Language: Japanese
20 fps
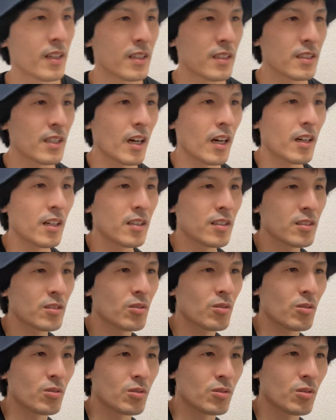さあ、
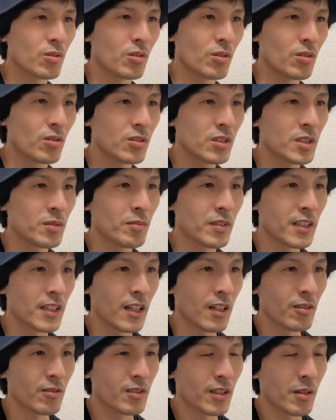そろそろ締め切
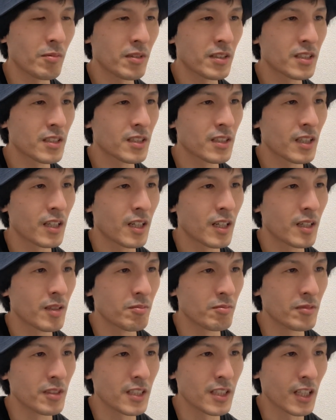りでございます。
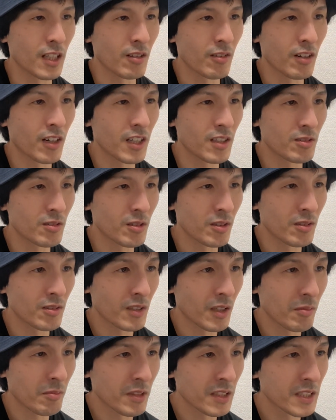みえさんの回答でご
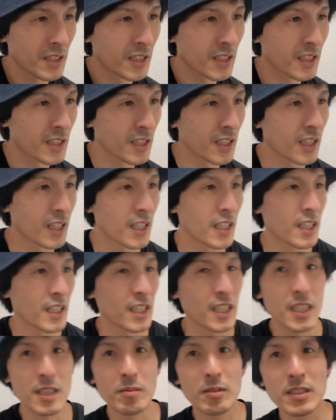ざいます。
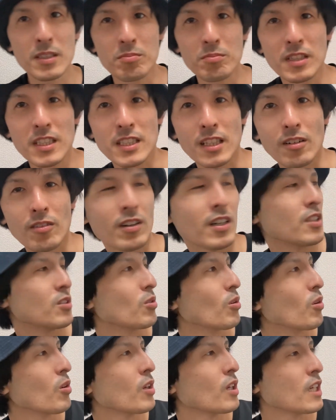いきます、みえさんの回
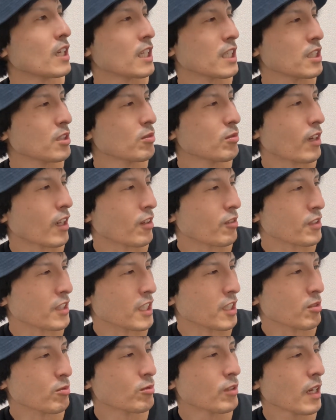答。幽霊の
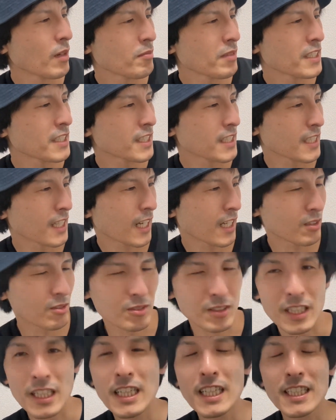日、裏飯屋
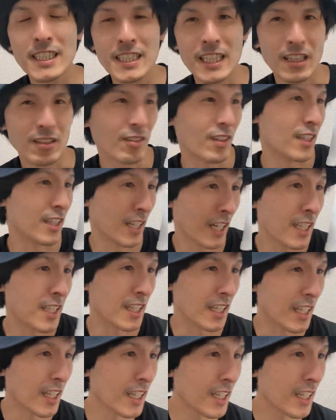と出てきたのは何？